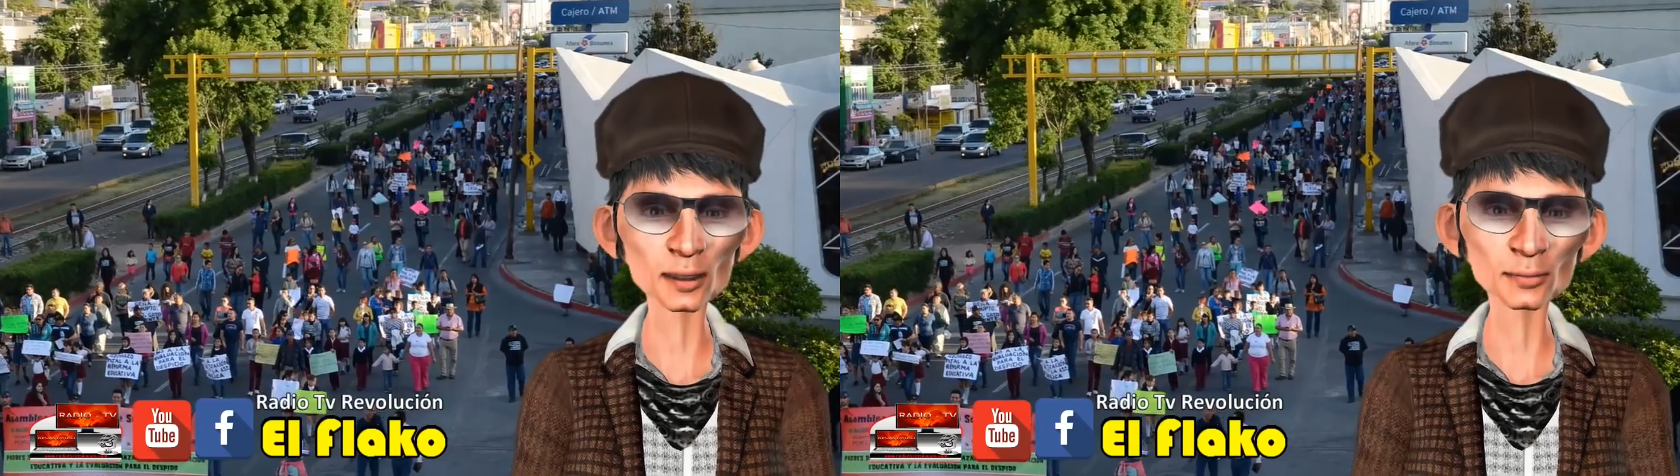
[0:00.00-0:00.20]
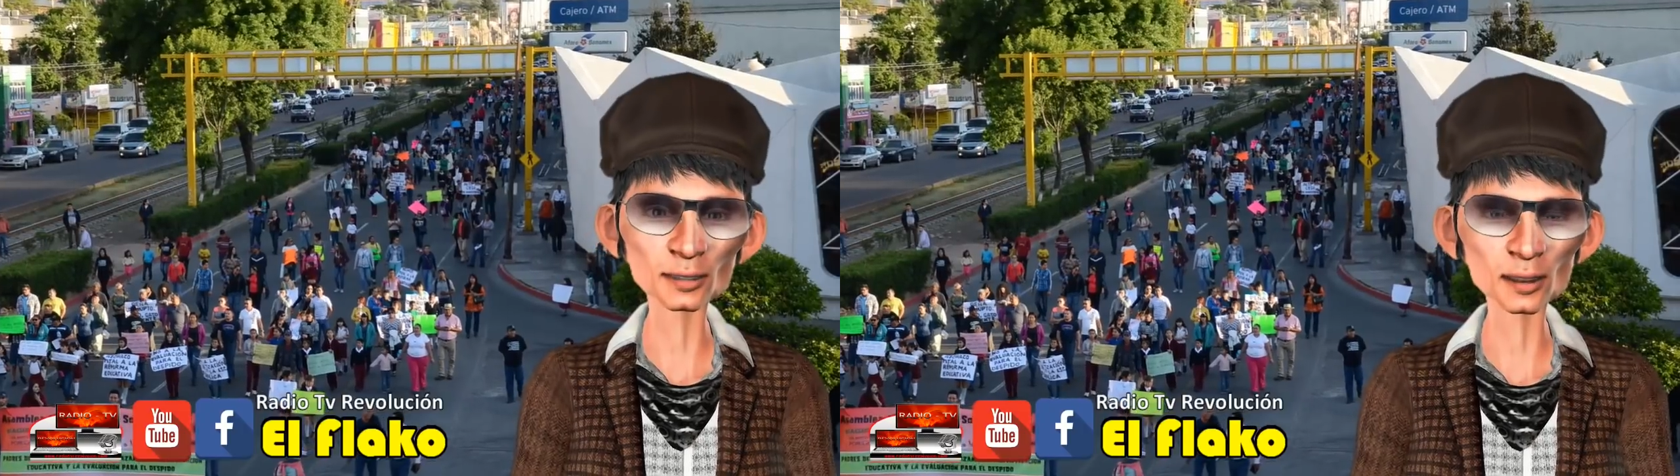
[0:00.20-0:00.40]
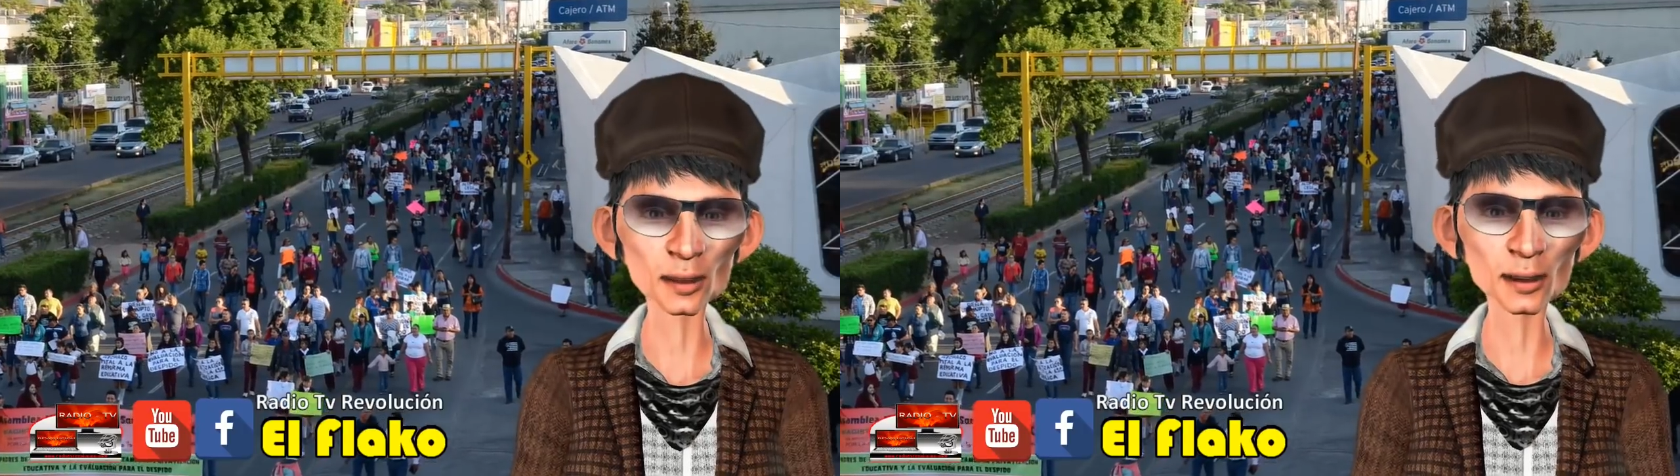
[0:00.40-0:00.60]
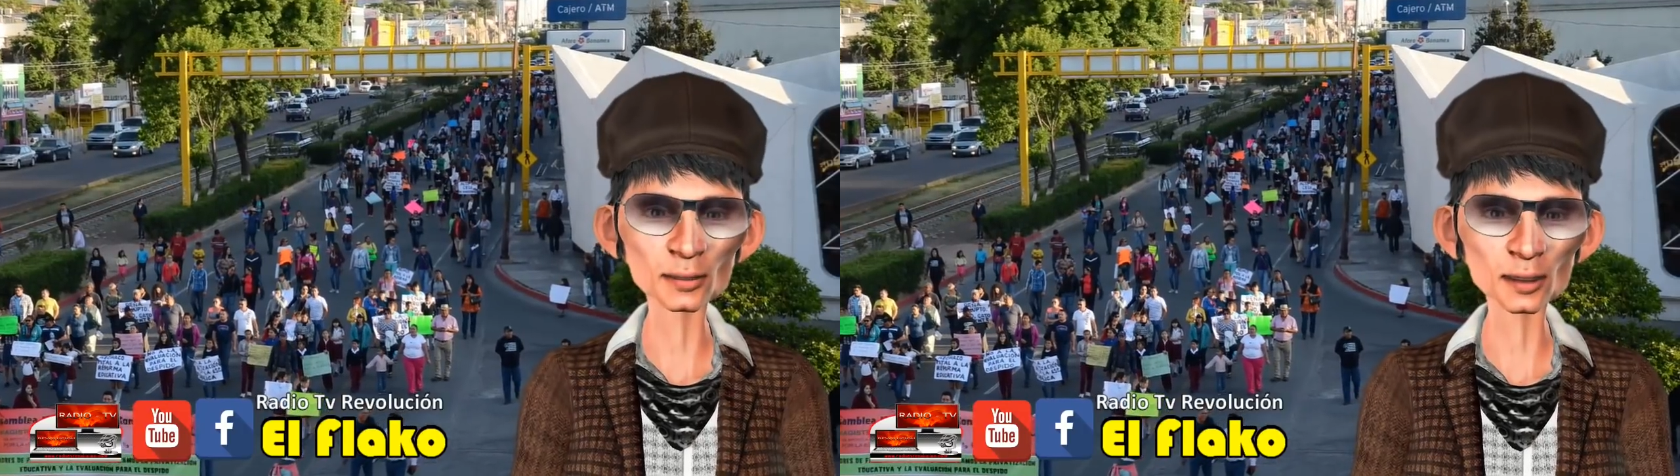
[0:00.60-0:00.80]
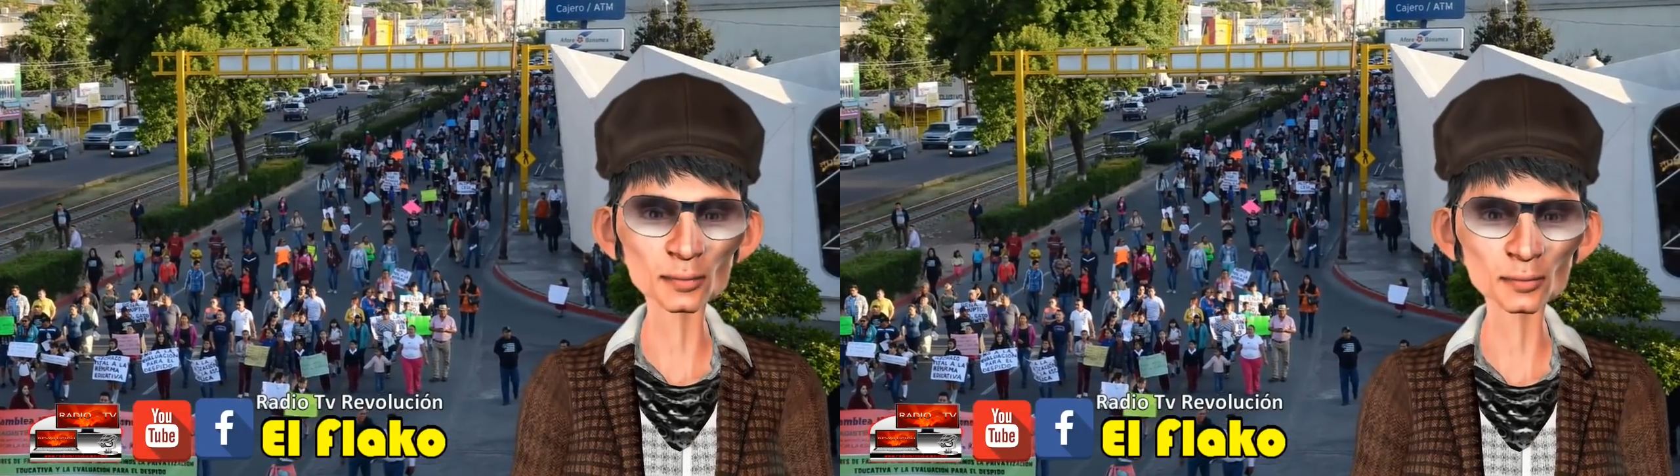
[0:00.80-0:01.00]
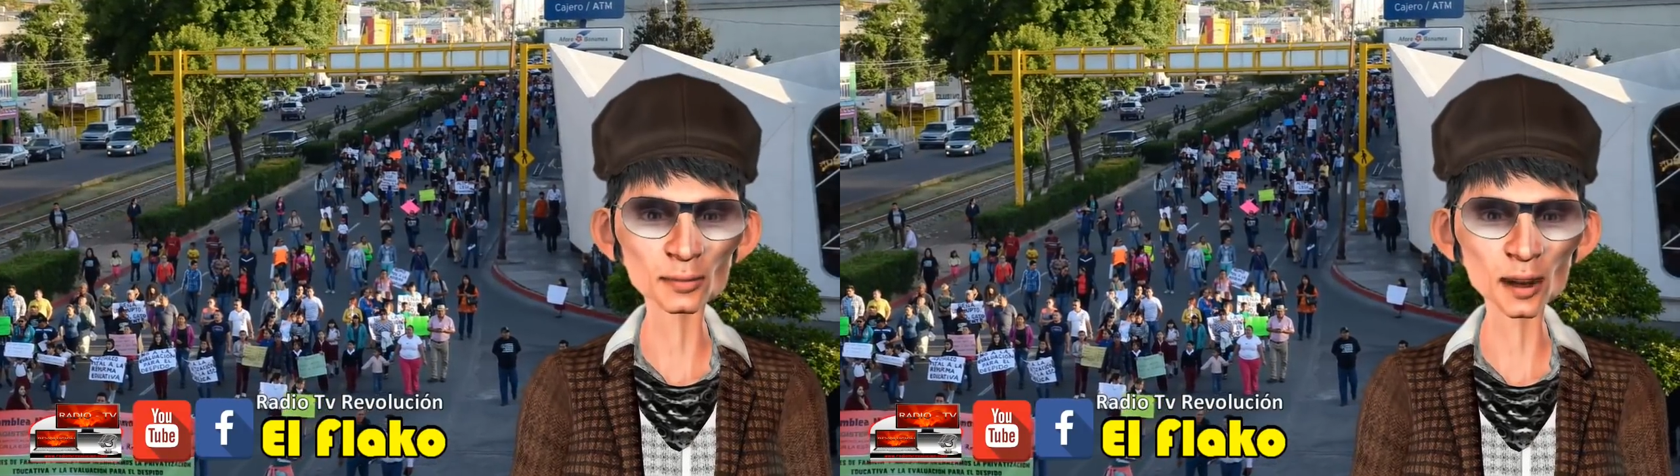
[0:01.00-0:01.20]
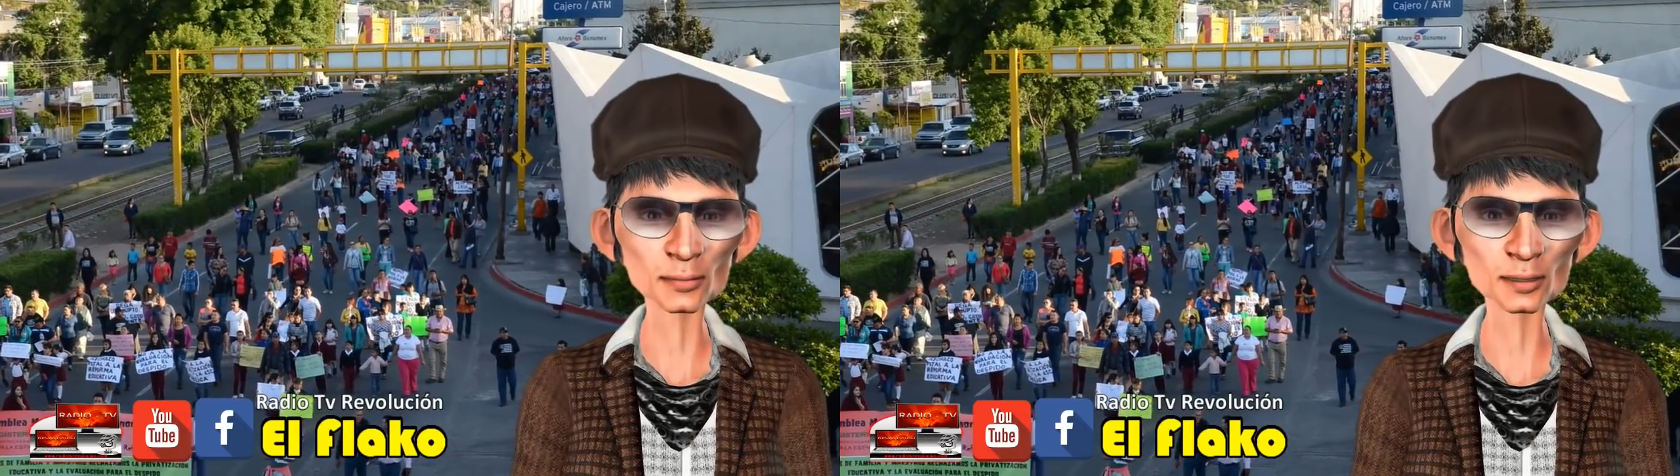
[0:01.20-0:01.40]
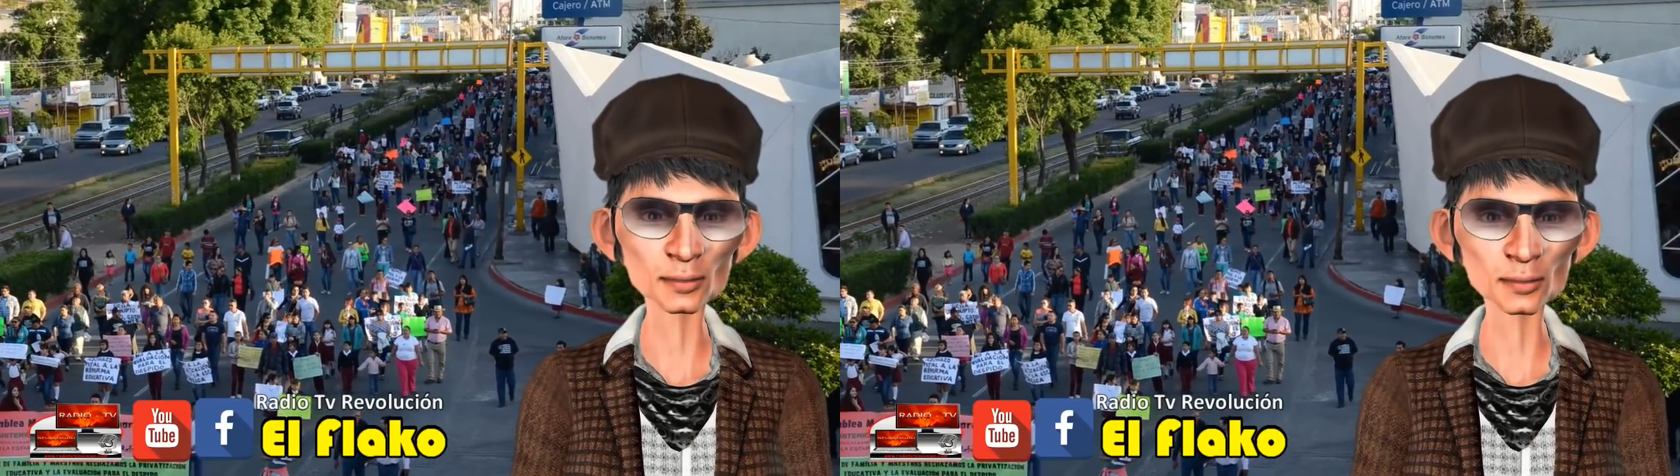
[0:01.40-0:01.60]
representantes
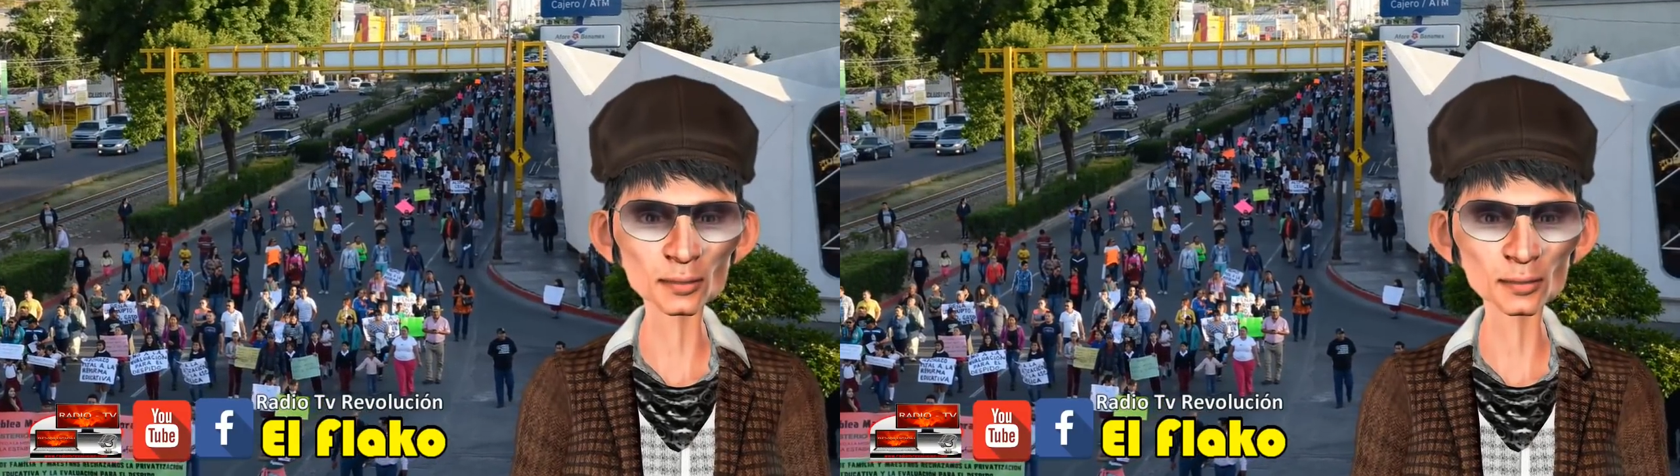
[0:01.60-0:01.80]
legítimos,